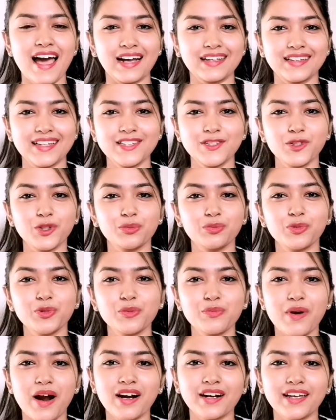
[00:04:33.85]
একদিন
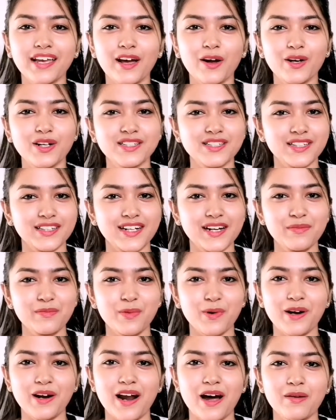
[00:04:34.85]
যোধপুর পার্কে অডিশনের
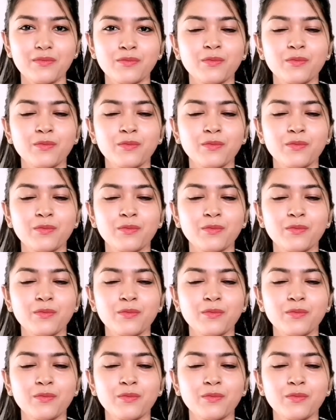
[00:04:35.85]
পর